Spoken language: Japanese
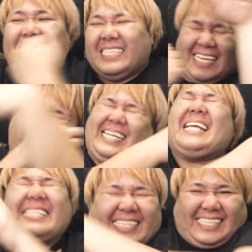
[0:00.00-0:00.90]
ちっ
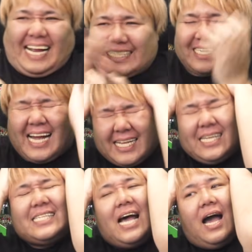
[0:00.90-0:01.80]
ちゃちっちゃ勝
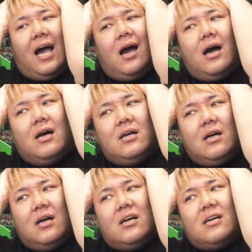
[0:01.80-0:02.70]
てた
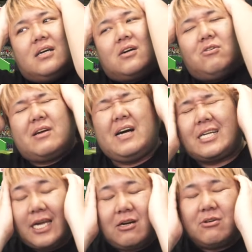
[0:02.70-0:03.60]
これは
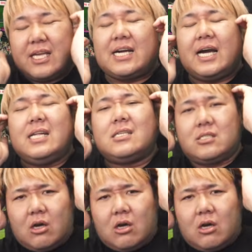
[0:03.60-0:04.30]
結構でかいです